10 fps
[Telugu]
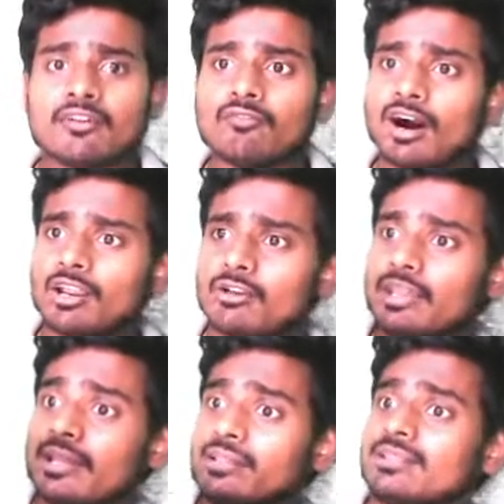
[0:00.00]
వాళ్ళు
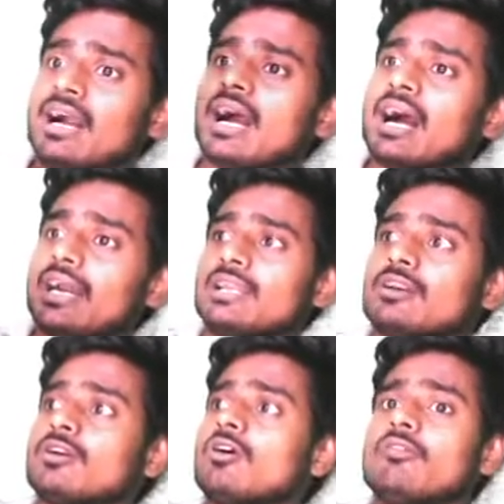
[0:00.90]
ఎంత హైట్
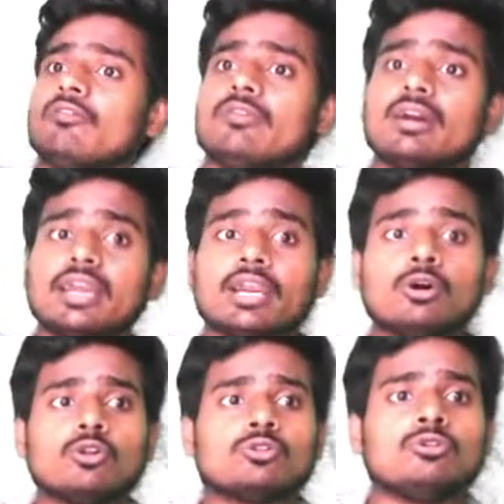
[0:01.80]
లో
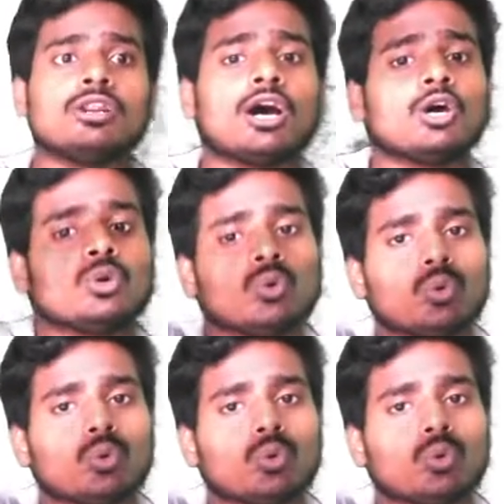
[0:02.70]
ఎగురుతున్నారు